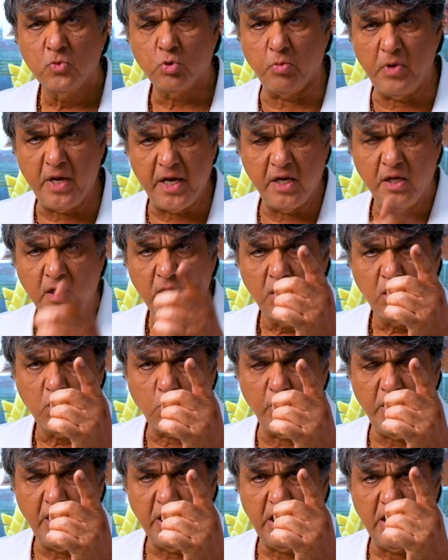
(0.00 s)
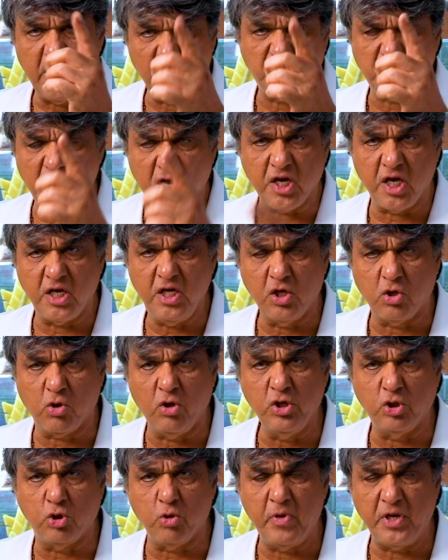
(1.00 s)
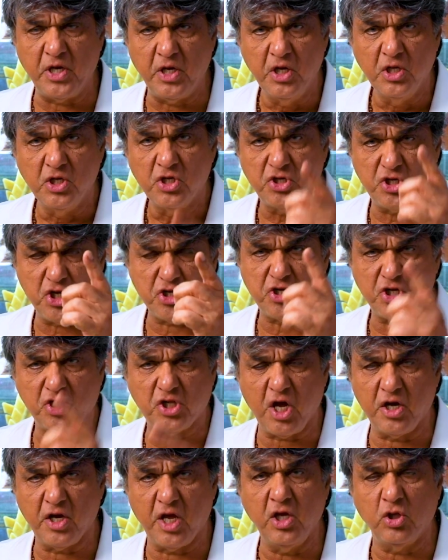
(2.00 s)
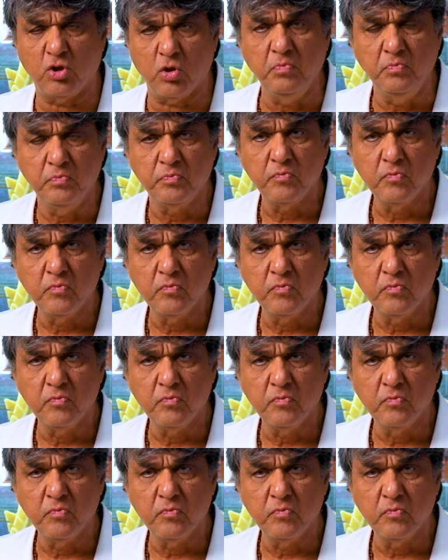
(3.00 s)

तुम्हें कोई लज्जा नहीं कोई तुम्हें शिष्यता नहीं तुम